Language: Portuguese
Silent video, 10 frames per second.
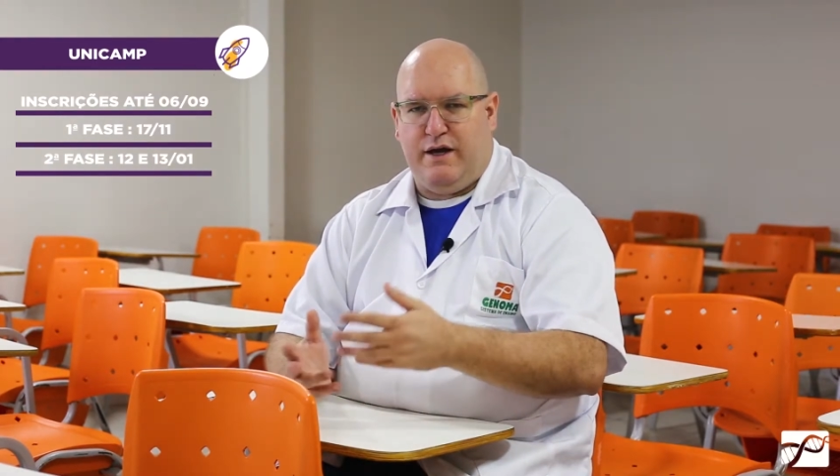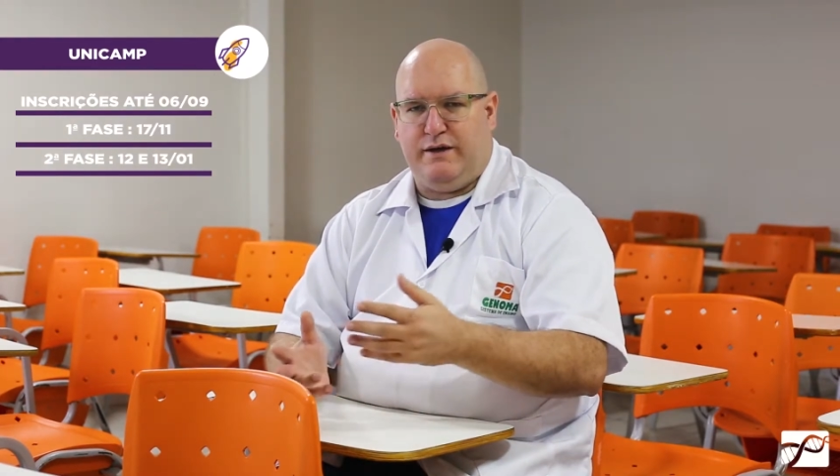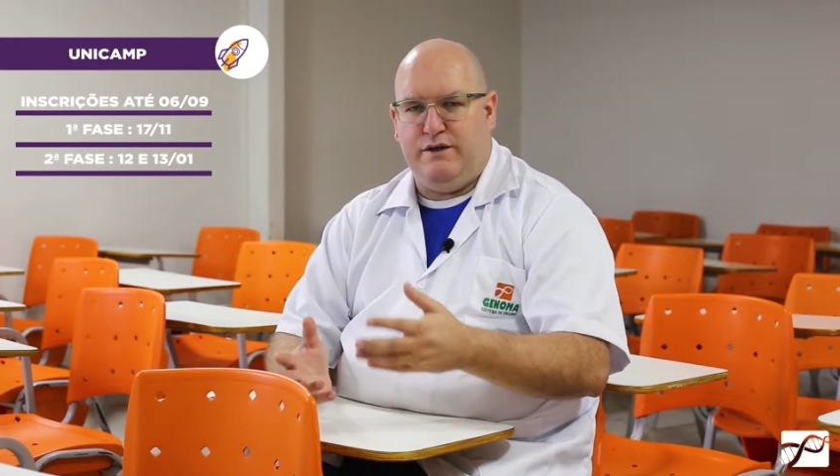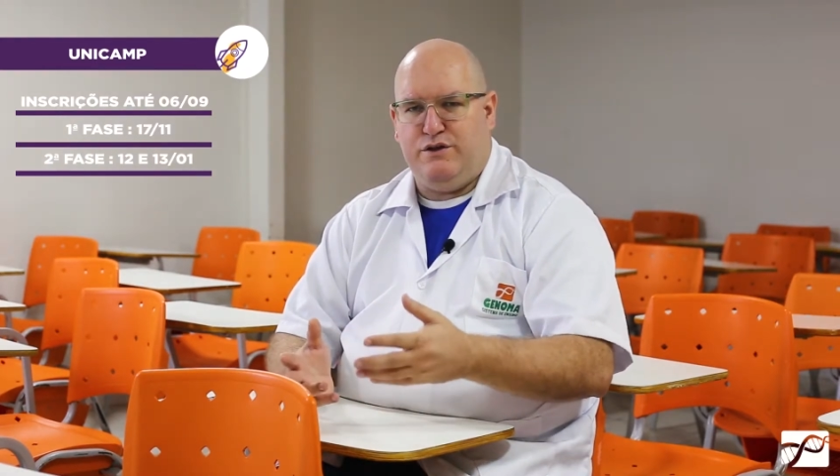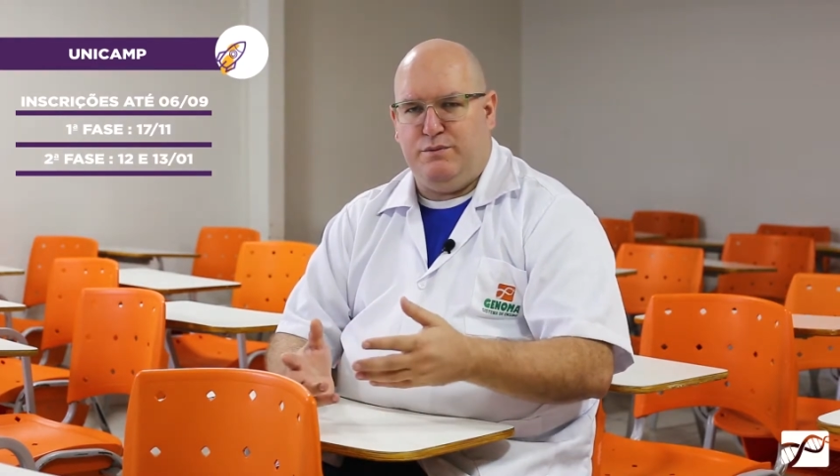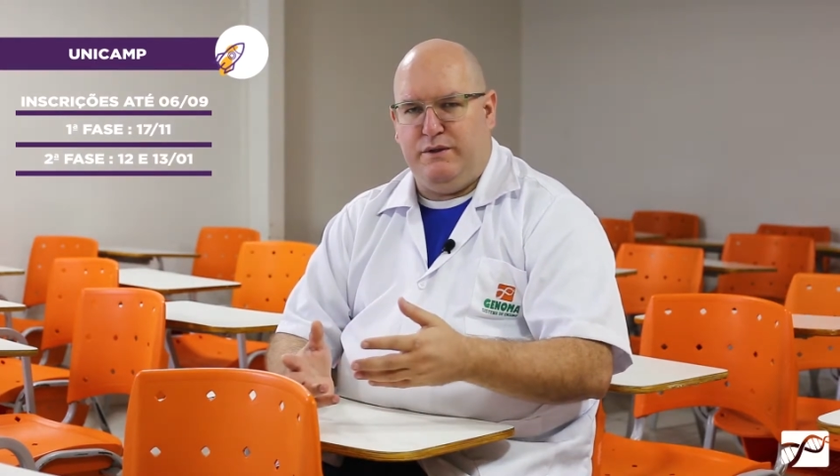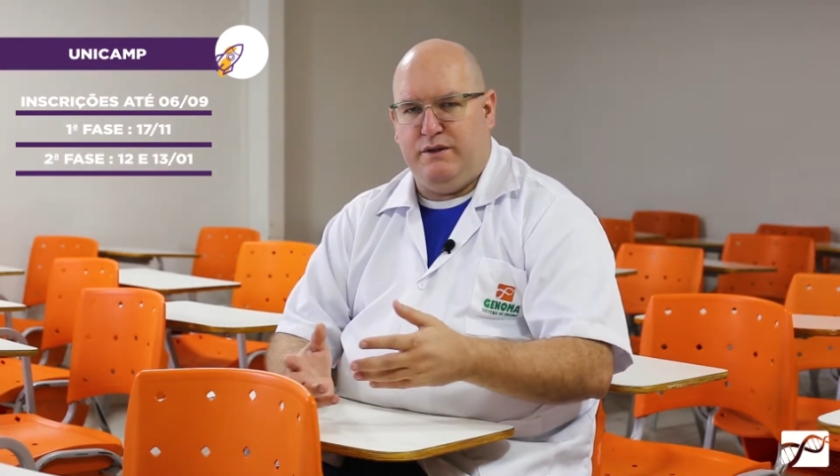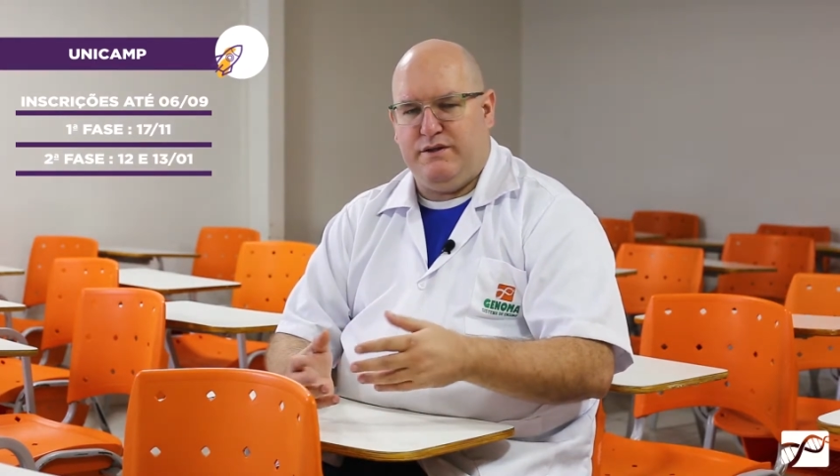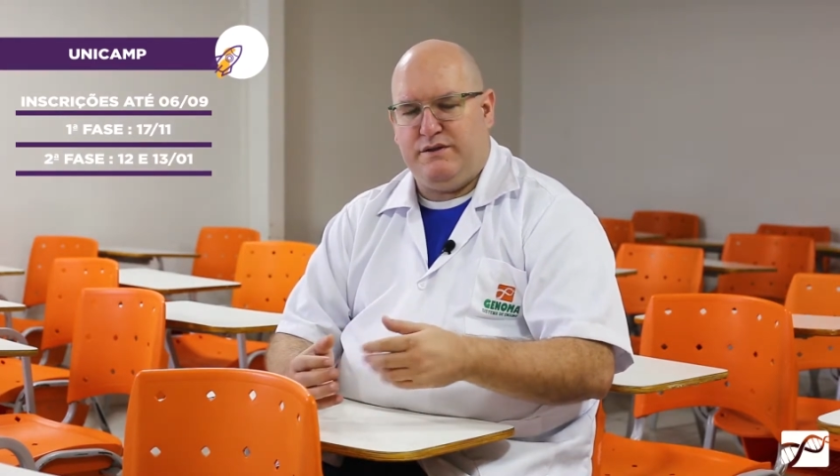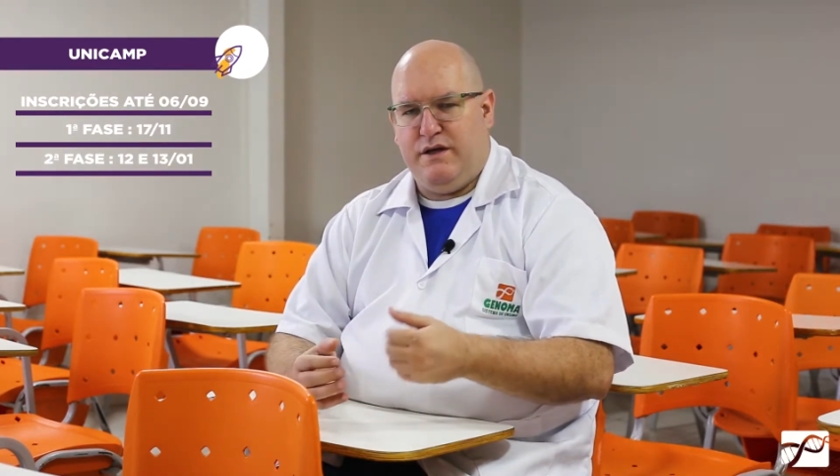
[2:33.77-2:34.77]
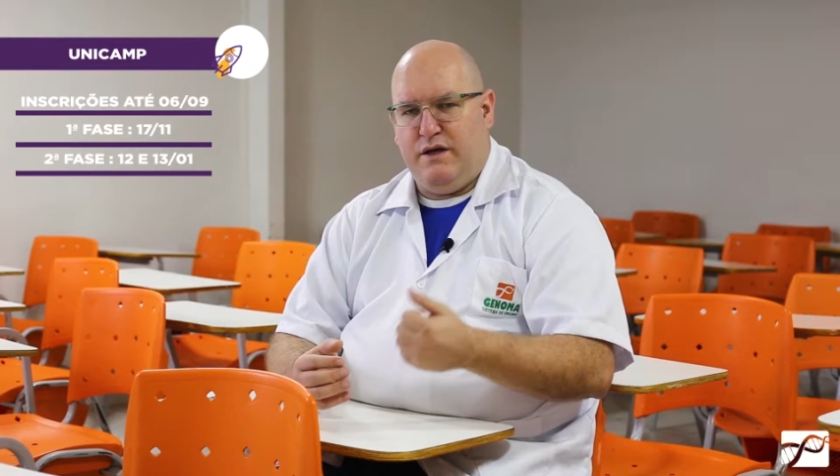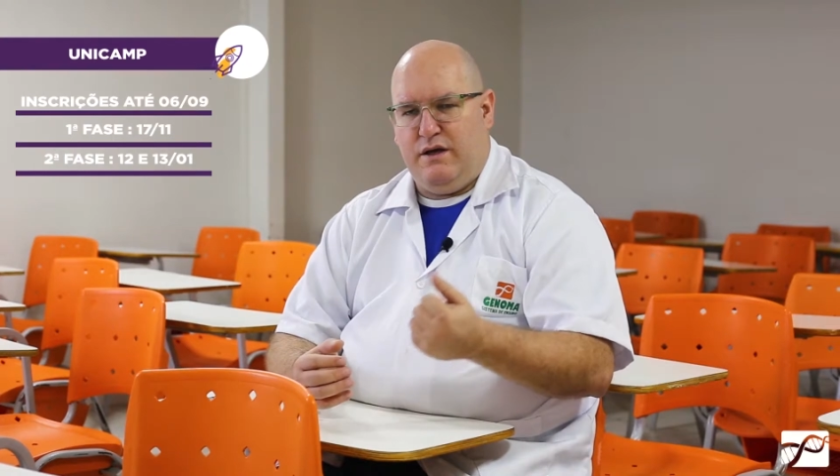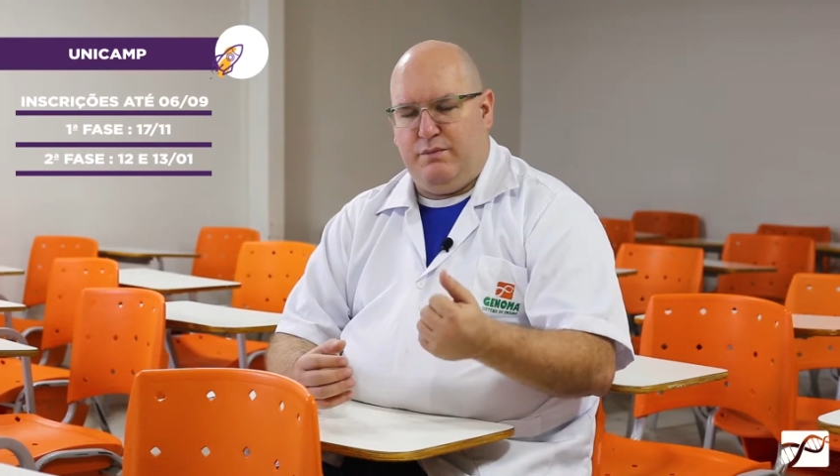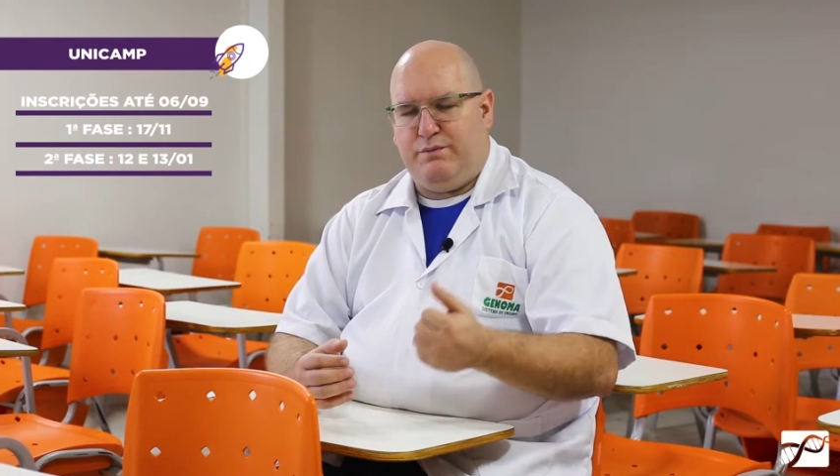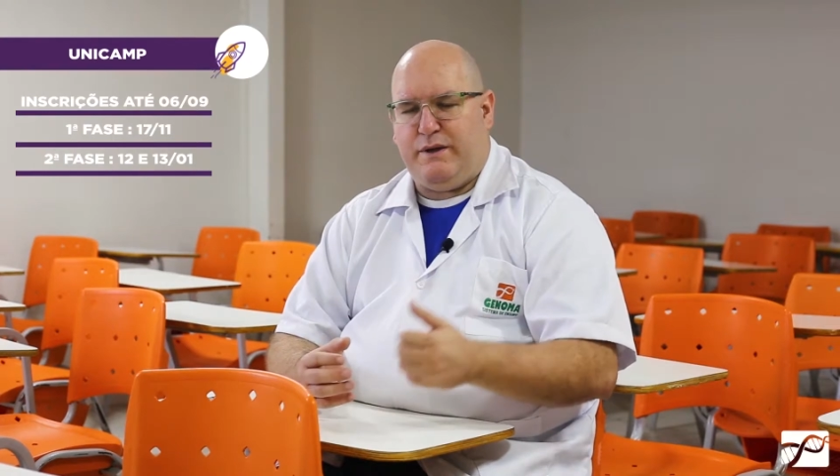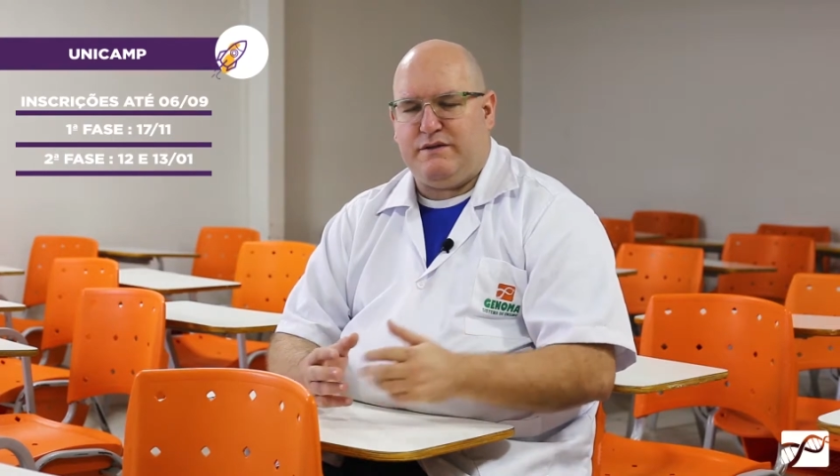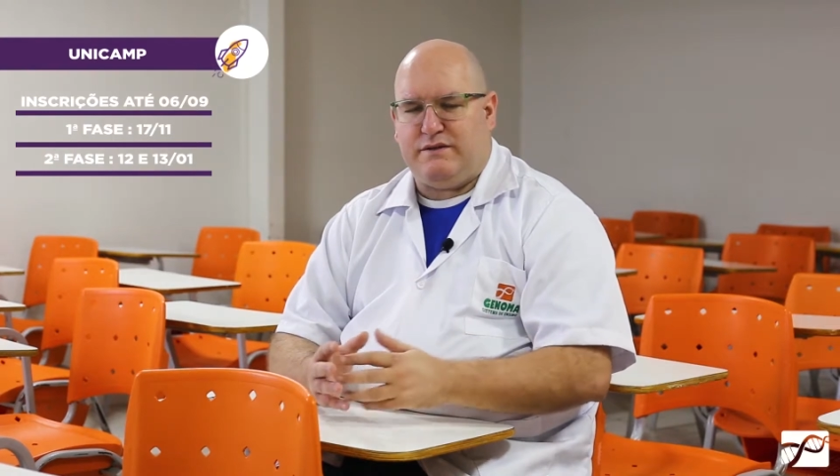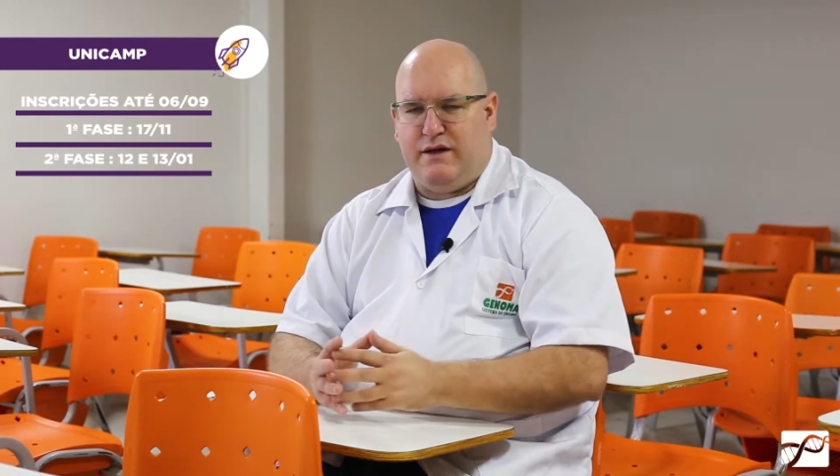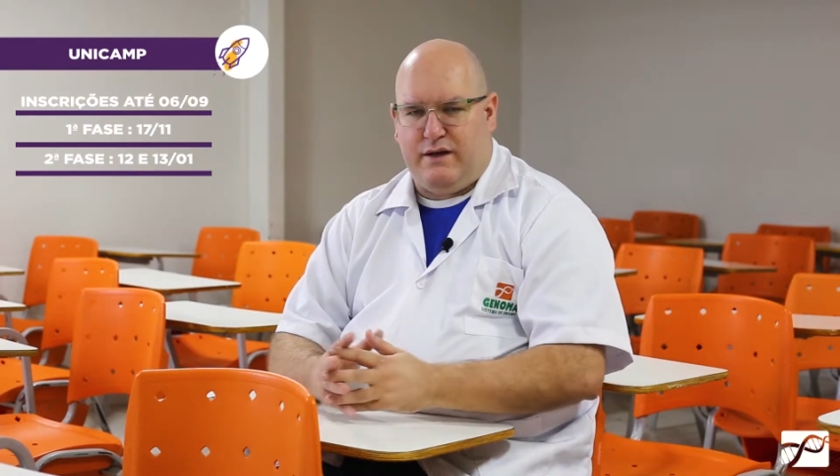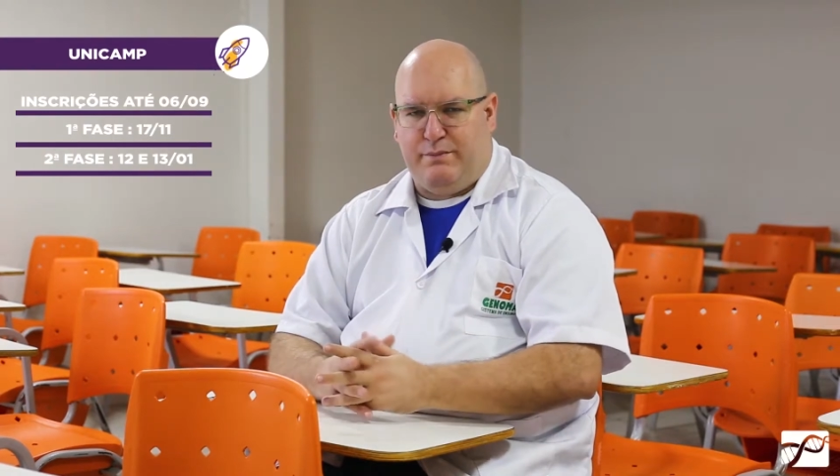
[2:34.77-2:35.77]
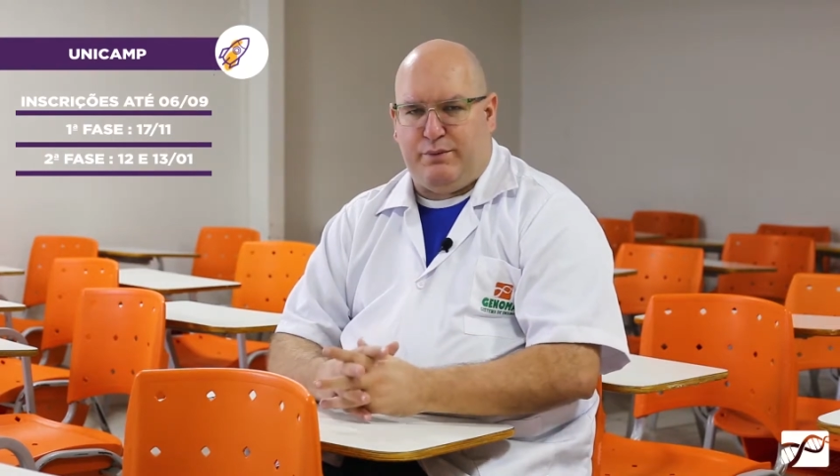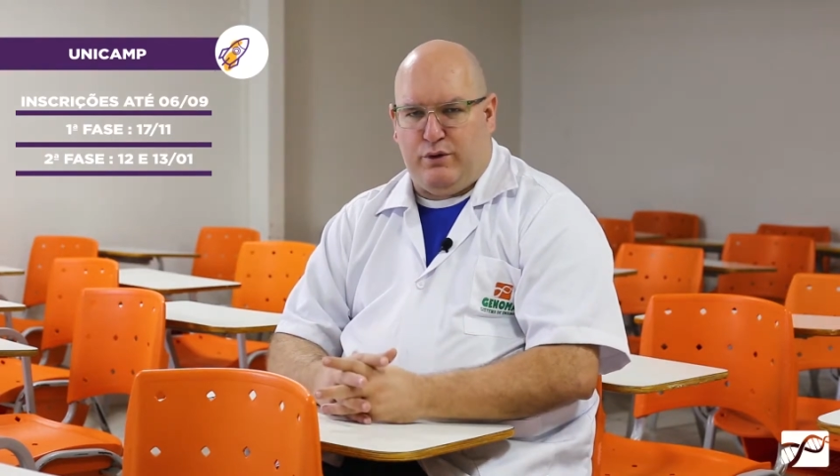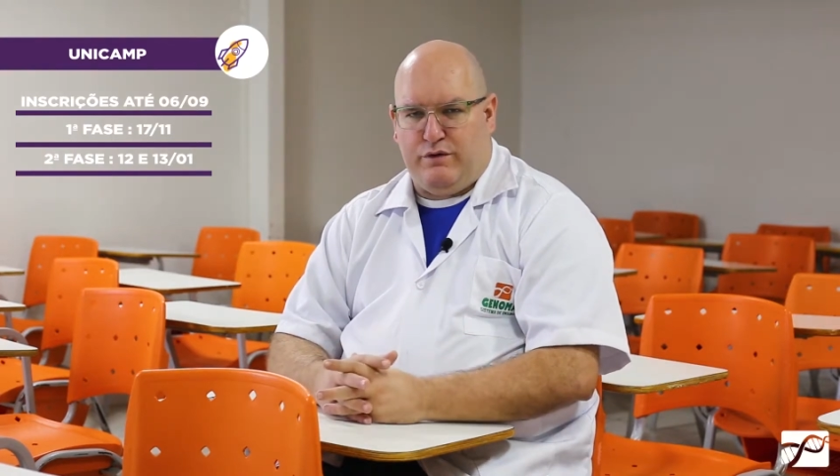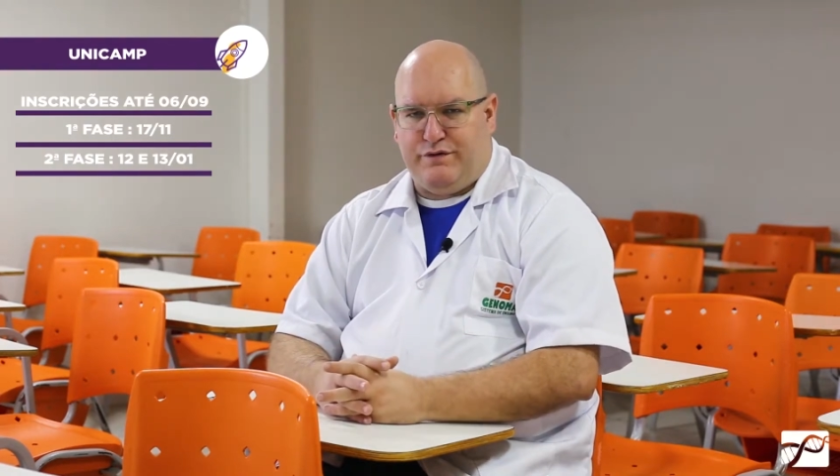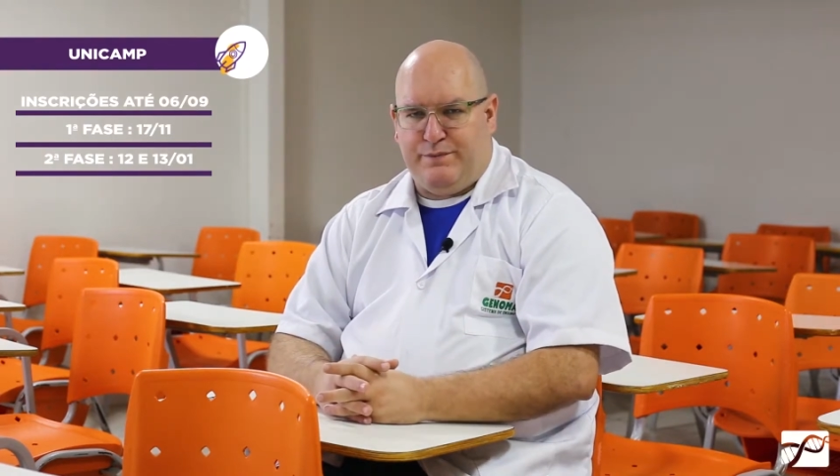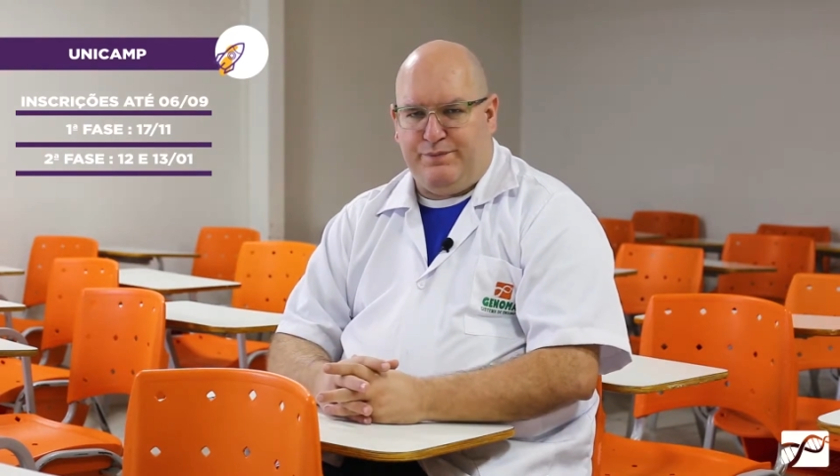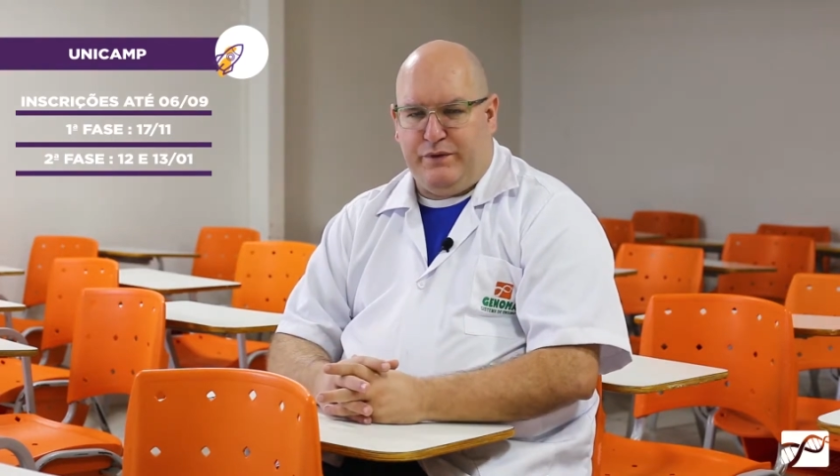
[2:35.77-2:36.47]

é aqui de Minas prestar a prova.